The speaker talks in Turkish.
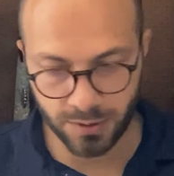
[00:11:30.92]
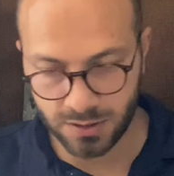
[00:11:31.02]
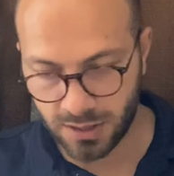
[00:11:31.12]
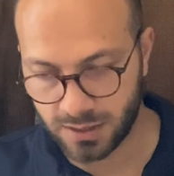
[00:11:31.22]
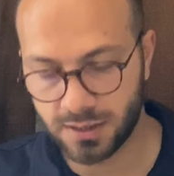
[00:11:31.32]

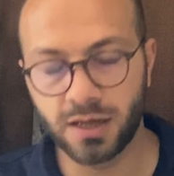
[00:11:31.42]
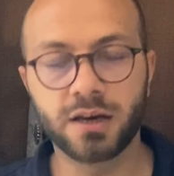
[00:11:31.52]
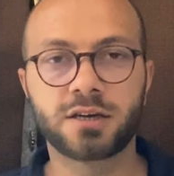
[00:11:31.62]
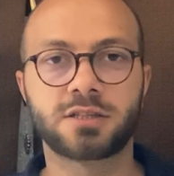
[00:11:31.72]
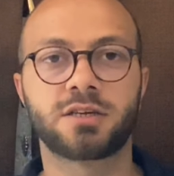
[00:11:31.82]
bir cihaz
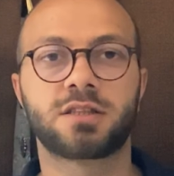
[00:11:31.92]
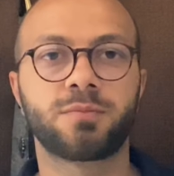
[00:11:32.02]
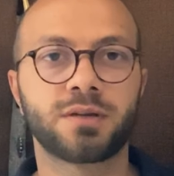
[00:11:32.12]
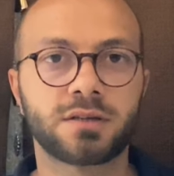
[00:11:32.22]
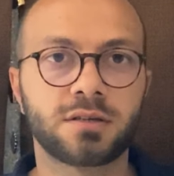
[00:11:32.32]
ile
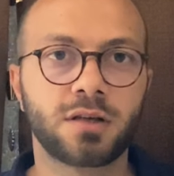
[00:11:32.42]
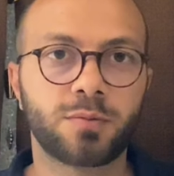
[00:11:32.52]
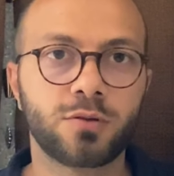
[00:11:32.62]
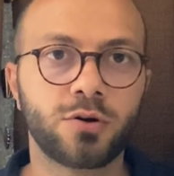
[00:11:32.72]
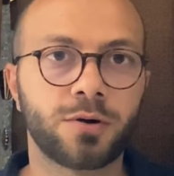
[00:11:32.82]
eşleştirme nasıl
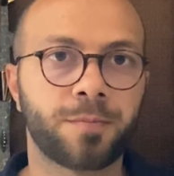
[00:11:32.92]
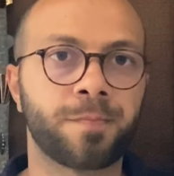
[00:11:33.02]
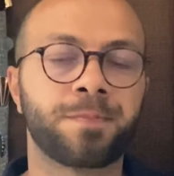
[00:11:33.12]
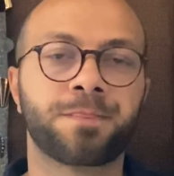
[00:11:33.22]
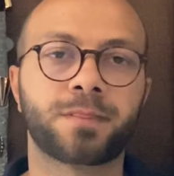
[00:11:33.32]
yapılıyor?
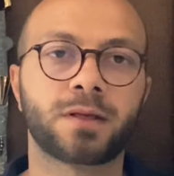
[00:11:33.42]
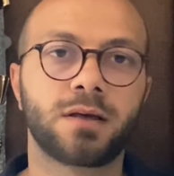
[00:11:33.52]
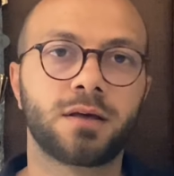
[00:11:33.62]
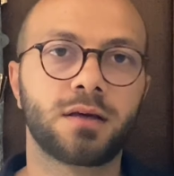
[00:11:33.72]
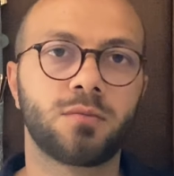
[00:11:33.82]

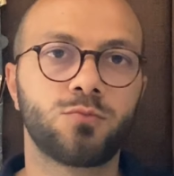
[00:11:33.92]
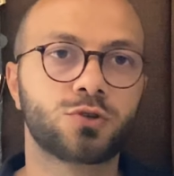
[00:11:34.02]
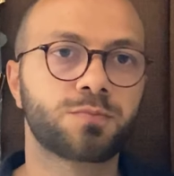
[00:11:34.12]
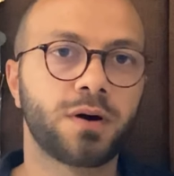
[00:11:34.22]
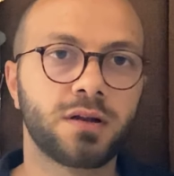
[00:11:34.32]
E,
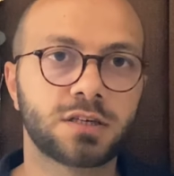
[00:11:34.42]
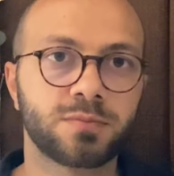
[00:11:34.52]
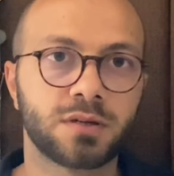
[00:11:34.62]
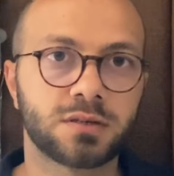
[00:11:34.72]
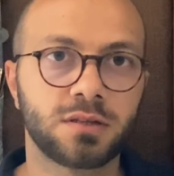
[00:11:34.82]
müzik
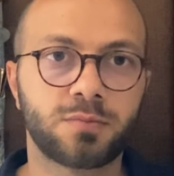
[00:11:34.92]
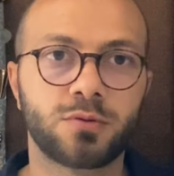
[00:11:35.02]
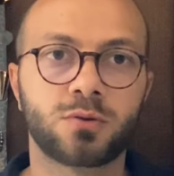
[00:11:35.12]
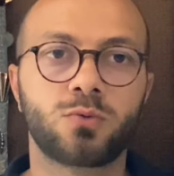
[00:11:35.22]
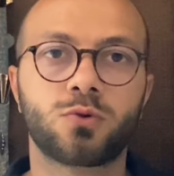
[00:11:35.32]
paylaşımı nasıl
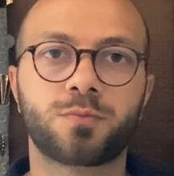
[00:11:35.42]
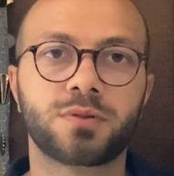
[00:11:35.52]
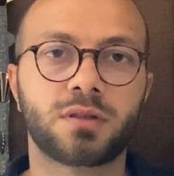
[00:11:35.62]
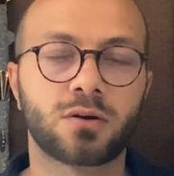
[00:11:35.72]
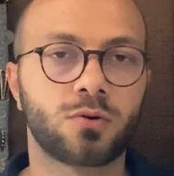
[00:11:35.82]
yapılıyor? Grup
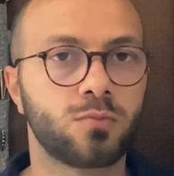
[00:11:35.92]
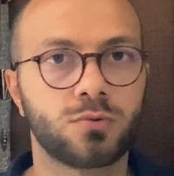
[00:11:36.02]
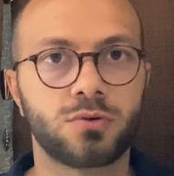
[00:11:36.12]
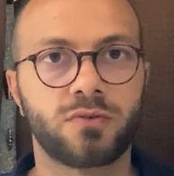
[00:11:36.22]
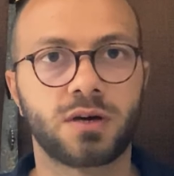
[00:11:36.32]
interkom
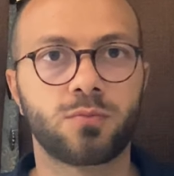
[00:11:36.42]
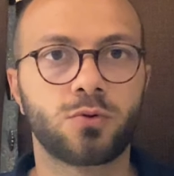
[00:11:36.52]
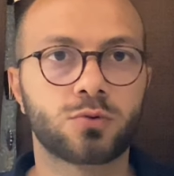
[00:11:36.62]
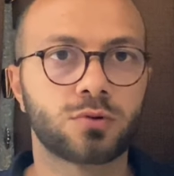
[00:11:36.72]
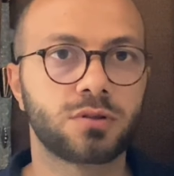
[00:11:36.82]
modu veya
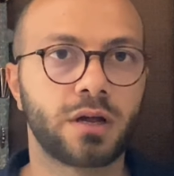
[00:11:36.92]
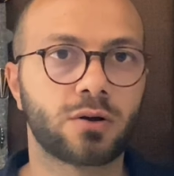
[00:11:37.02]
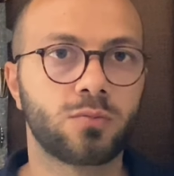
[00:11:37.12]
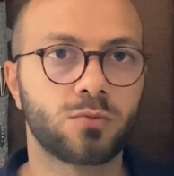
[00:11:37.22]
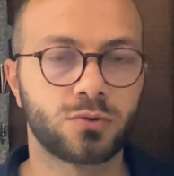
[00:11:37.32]
Bluetooth
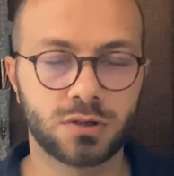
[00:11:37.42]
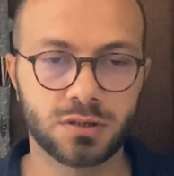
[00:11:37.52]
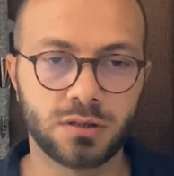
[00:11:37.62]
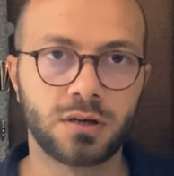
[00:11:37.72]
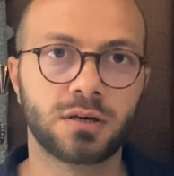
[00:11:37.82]
interkom modu
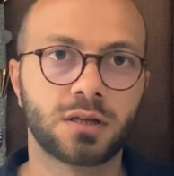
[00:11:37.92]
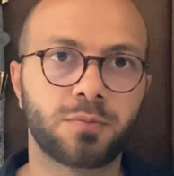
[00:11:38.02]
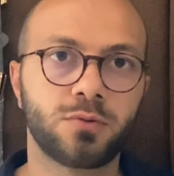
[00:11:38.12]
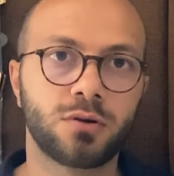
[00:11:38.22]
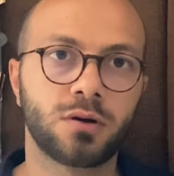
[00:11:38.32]
nasıl
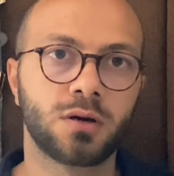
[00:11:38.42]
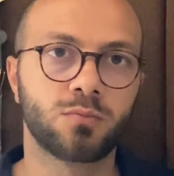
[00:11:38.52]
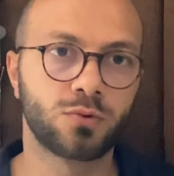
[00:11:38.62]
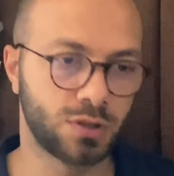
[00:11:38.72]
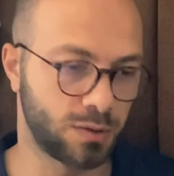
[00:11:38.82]
yapılıyor?
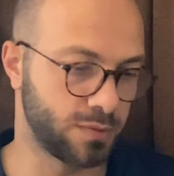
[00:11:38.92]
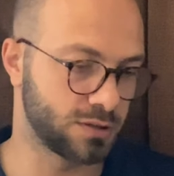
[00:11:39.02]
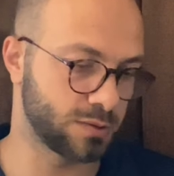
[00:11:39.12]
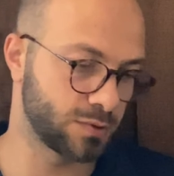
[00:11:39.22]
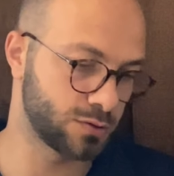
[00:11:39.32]
Bundan
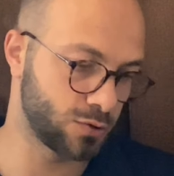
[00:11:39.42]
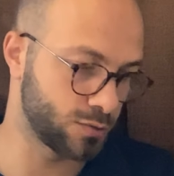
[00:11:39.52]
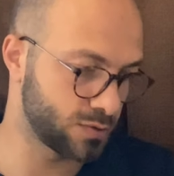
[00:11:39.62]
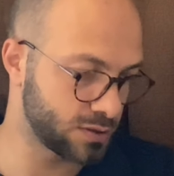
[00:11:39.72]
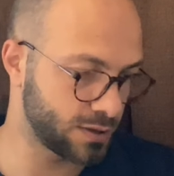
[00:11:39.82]
bahsetmek
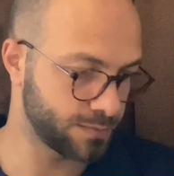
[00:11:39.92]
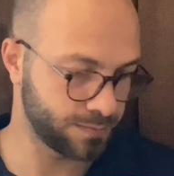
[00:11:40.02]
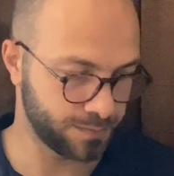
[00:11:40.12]
istiyorum size.